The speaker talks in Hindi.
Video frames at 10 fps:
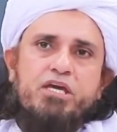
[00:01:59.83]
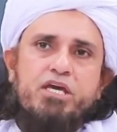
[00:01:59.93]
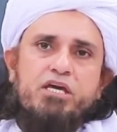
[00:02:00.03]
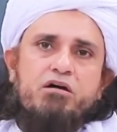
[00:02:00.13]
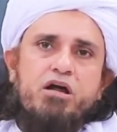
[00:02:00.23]

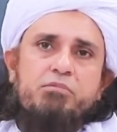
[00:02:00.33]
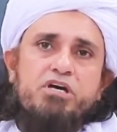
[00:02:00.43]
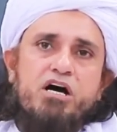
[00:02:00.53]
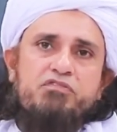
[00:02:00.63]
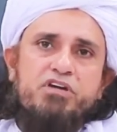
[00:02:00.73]
कि इकरा
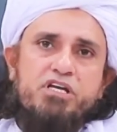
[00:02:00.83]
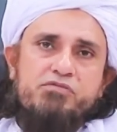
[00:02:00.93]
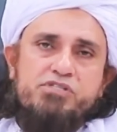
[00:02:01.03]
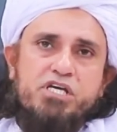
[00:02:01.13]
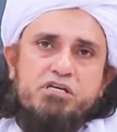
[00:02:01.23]
बिहाफ़ी
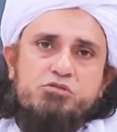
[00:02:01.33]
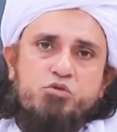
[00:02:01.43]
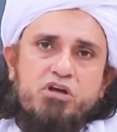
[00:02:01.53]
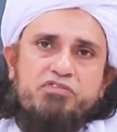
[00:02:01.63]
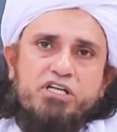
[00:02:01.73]
नफसिक
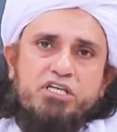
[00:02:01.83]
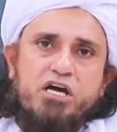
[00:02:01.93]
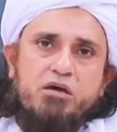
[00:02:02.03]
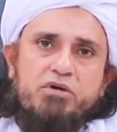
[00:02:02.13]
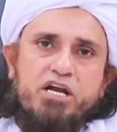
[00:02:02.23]
सूर
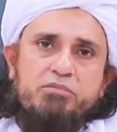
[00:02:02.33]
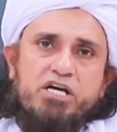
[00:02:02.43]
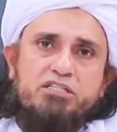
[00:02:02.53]
फातिहा के बारे